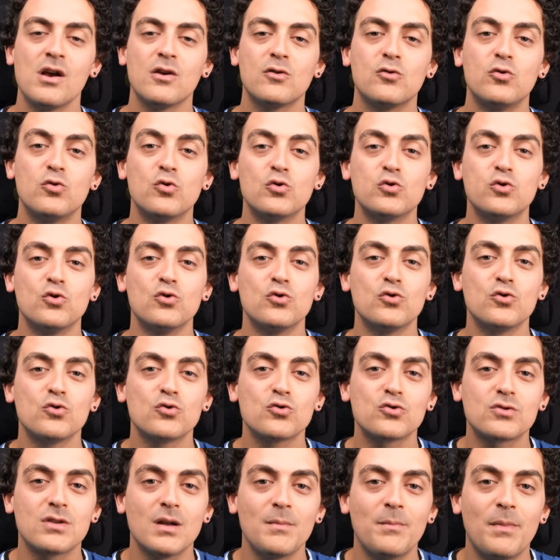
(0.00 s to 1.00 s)

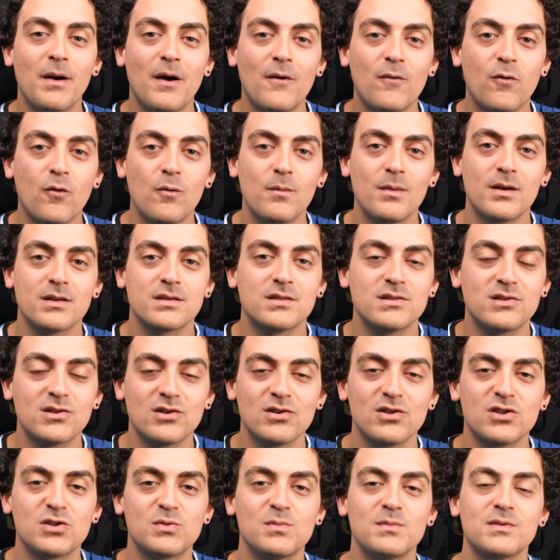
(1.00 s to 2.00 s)
Kurduğunuzda performansı
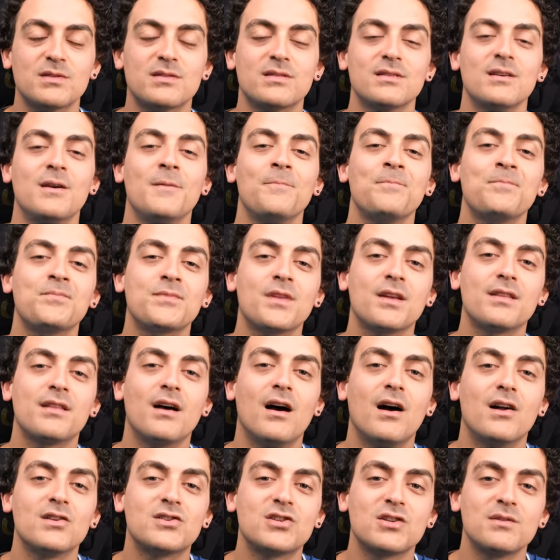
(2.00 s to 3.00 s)
çalışması ya
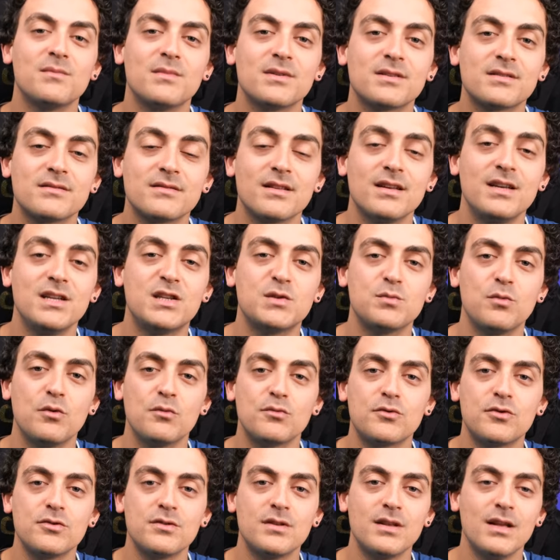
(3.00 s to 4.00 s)
da açılması da hiç
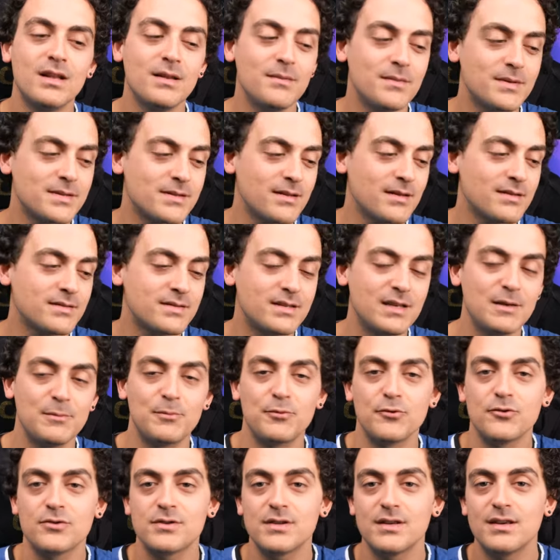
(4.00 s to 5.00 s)
mümkün değil. Mesela
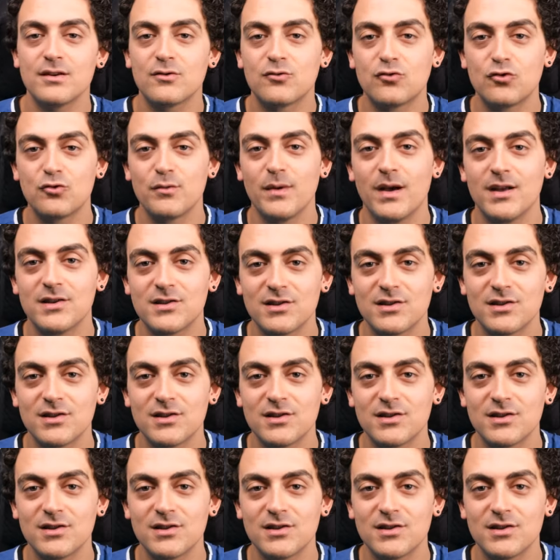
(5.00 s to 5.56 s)
CPU Z'yi kurmaya